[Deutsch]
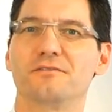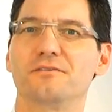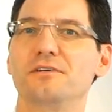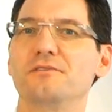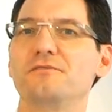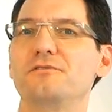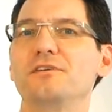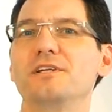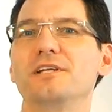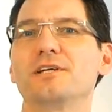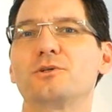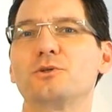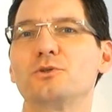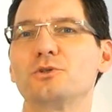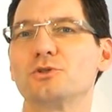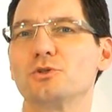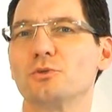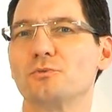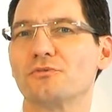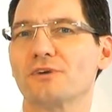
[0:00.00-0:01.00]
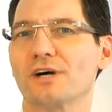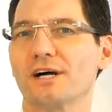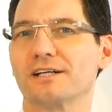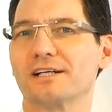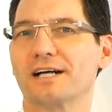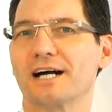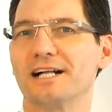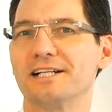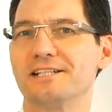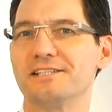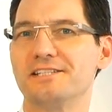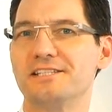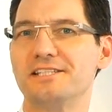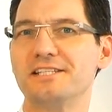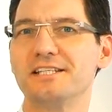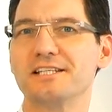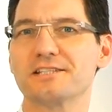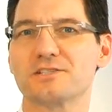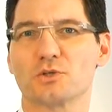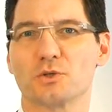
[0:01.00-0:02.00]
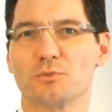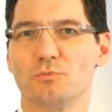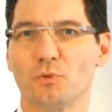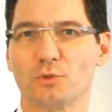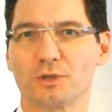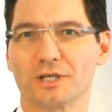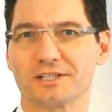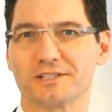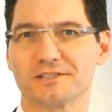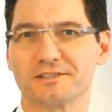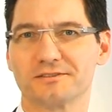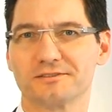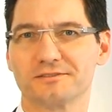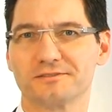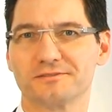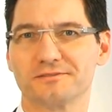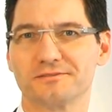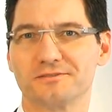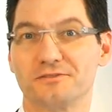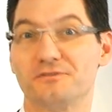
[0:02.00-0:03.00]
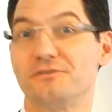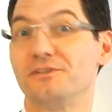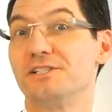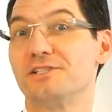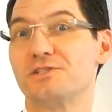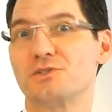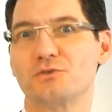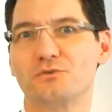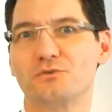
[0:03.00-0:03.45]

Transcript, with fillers: Wie viele Kundenumfragen erhalten Sie denn so im Monat? Viel